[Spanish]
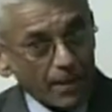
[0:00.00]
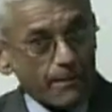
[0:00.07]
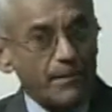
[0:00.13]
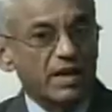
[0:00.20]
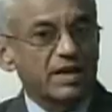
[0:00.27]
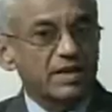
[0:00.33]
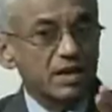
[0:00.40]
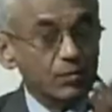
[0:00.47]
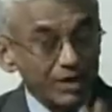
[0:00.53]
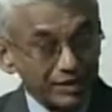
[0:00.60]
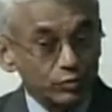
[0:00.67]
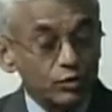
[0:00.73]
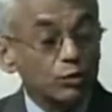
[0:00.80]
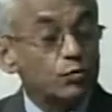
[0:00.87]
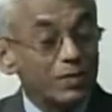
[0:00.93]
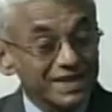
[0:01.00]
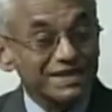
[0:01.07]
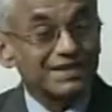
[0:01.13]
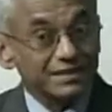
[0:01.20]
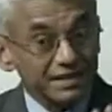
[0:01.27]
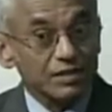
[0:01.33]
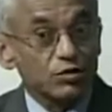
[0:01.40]
para llevarnos a un país
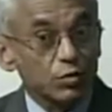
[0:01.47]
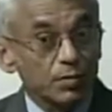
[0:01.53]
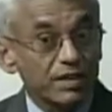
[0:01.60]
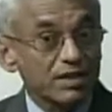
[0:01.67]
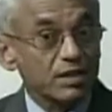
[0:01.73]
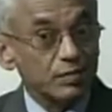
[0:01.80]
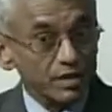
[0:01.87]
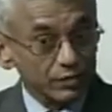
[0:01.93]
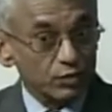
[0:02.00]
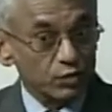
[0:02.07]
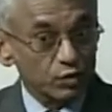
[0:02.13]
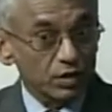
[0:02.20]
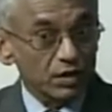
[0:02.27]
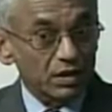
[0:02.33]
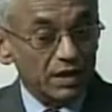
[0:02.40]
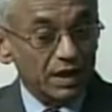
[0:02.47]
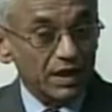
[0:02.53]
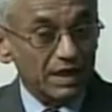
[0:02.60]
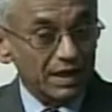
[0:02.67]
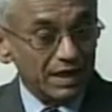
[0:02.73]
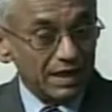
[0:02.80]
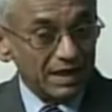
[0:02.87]
tan rico, para llevarnos
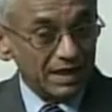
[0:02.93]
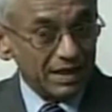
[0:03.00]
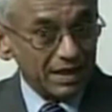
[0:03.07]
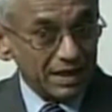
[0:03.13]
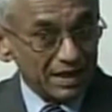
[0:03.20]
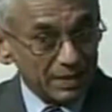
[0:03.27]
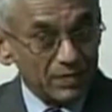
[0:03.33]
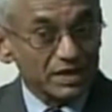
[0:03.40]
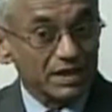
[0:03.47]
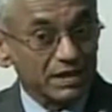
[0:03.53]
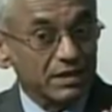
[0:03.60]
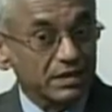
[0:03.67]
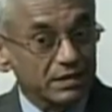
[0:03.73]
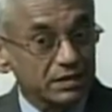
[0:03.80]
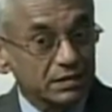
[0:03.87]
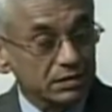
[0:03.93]
a, la miseria,